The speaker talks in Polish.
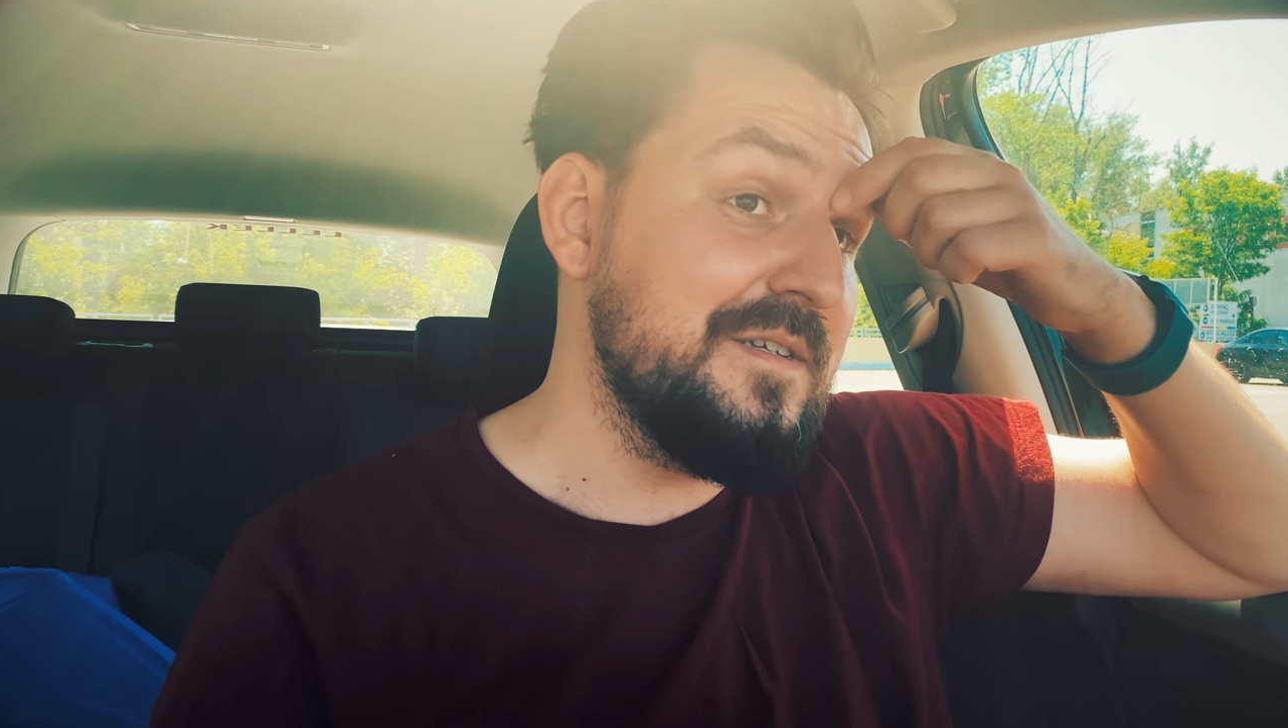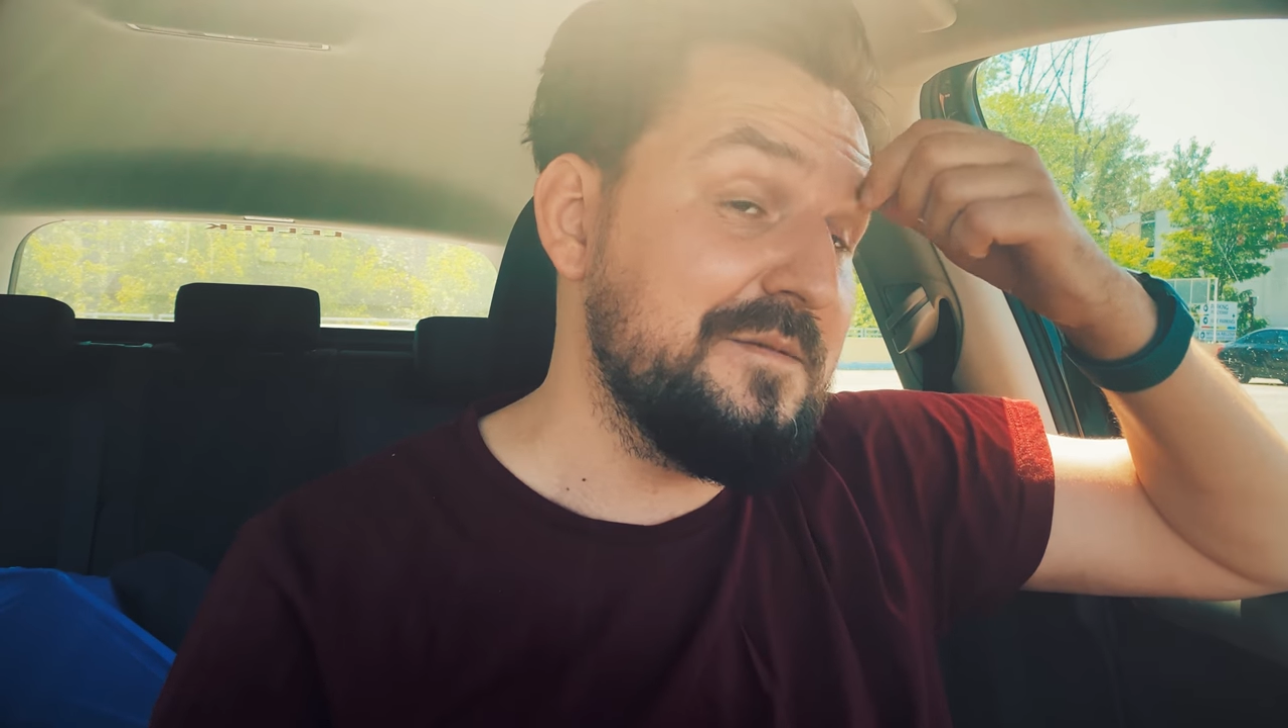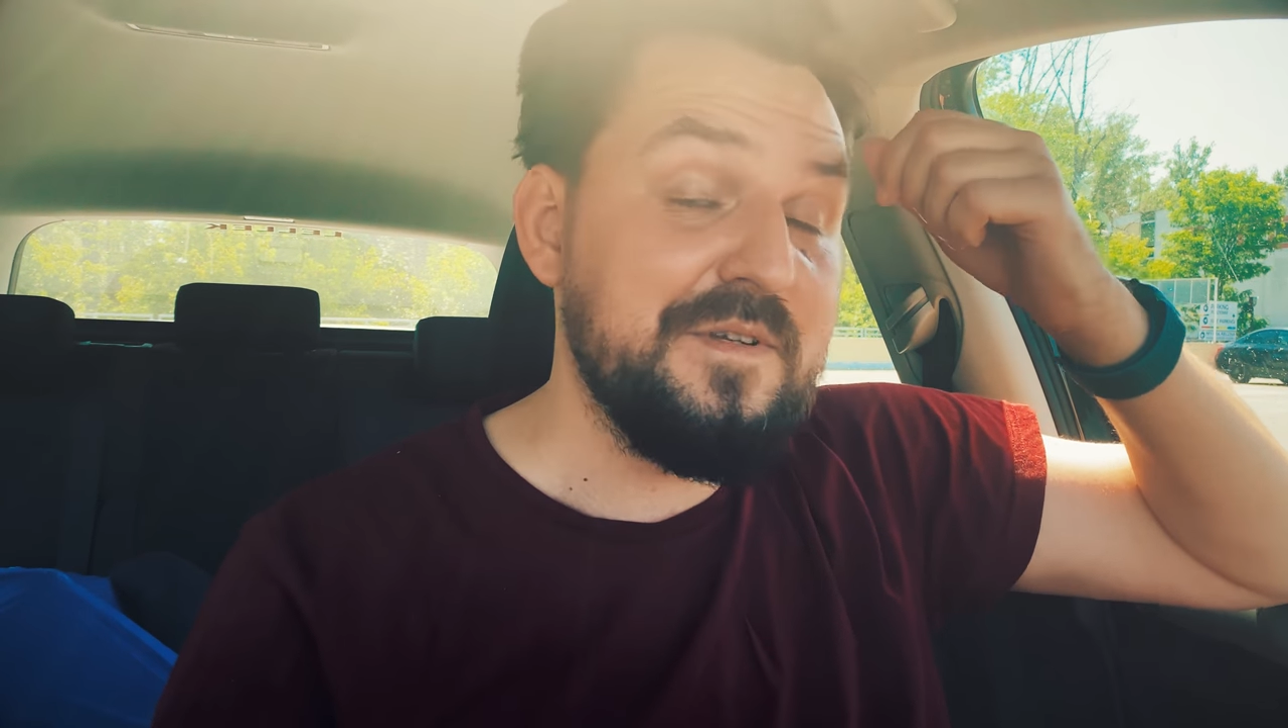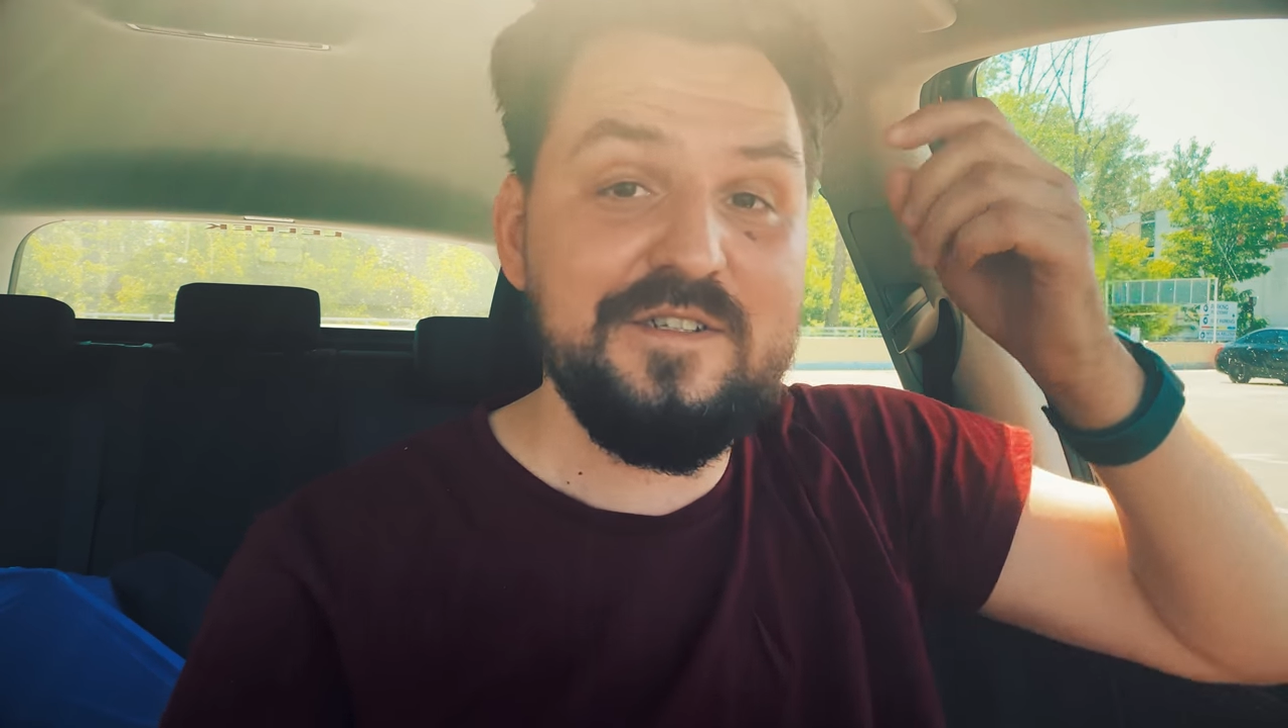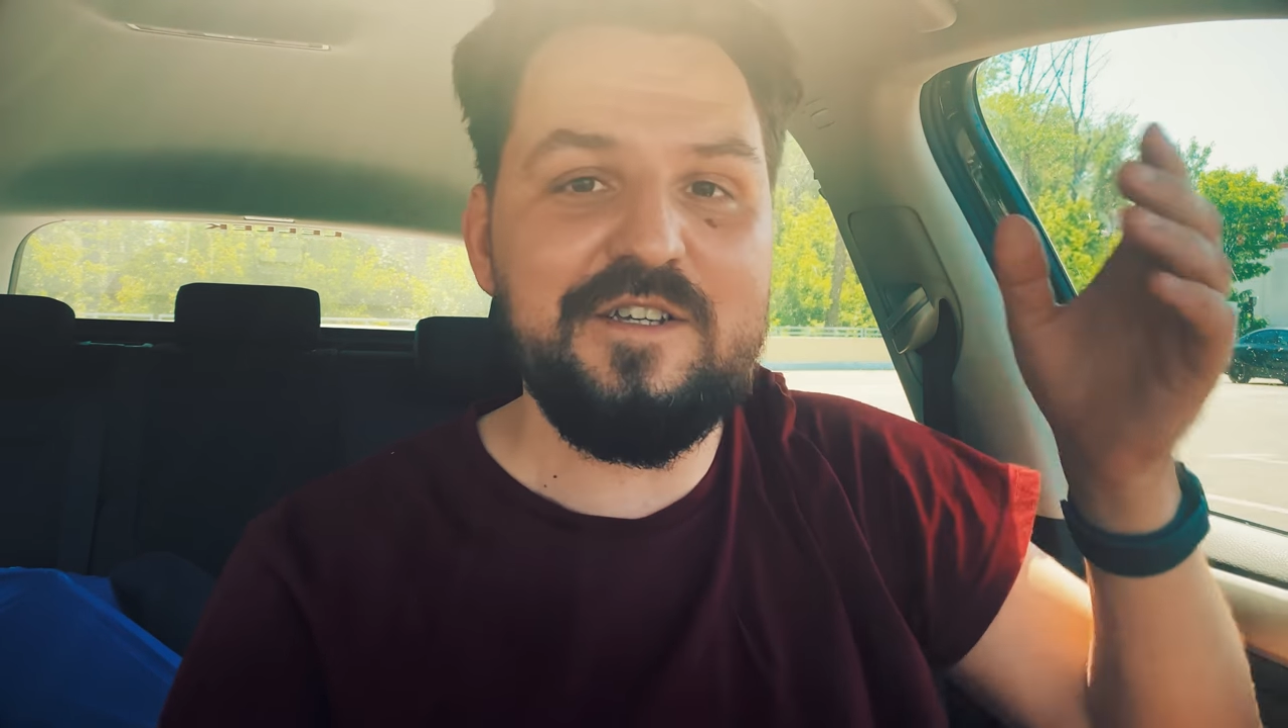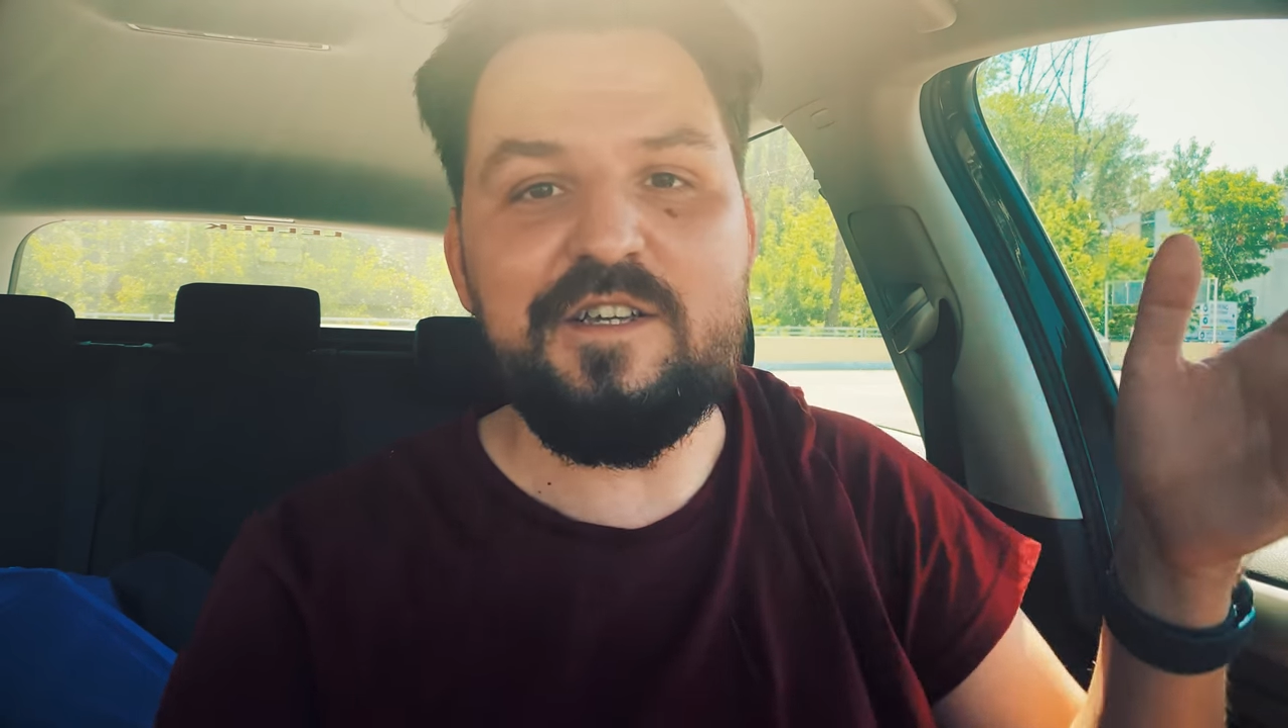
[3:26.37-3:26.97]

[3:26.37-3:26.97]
będzie między